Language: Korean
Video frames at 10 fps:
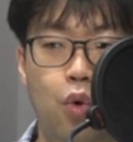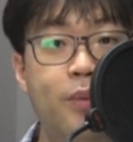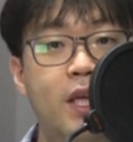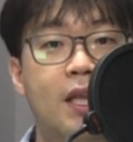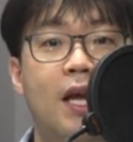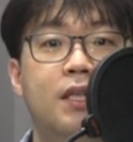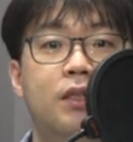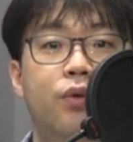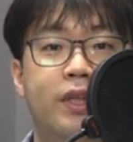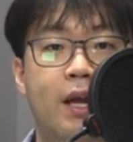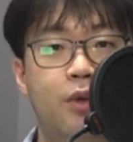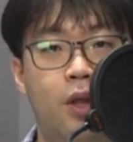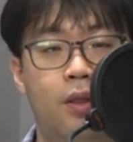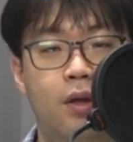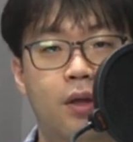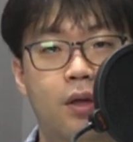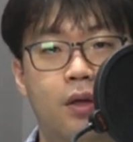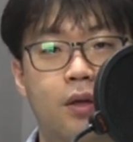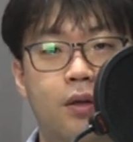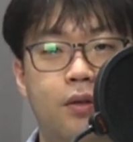고민하시고 있다면
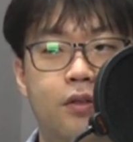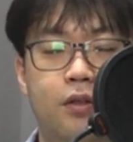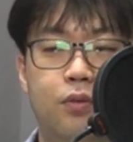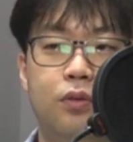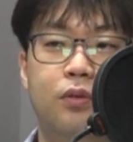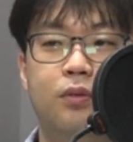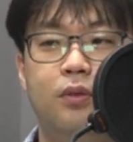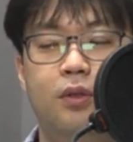그리고